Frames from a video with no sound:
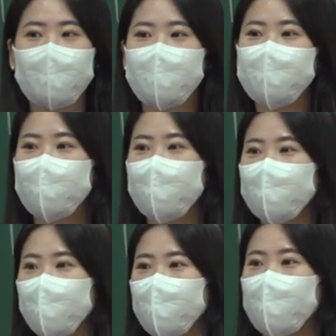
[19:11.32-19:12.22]
깨끗해야
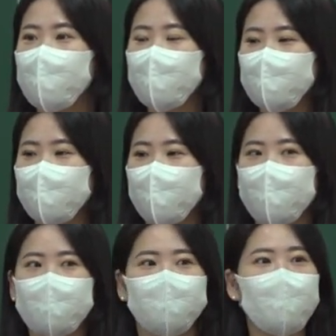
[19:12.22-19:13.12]
되고 막 이래야 되고 막